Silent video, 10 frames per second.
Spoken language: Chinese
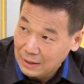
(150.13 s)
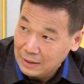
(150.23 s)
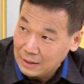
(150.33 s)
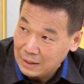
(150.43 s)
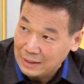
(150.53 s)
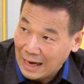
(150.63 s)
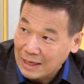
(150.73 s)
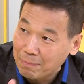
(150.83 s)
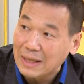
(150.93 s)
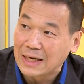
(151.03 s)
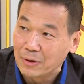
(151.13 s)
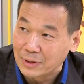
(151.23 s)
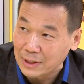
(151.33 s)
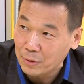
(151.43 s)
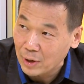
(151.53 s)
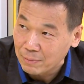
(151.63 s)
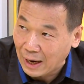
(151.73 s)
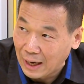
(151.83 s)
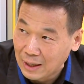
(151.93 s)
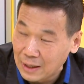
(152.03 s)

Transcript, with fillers: 嗯，你拿一半才有机会嘛，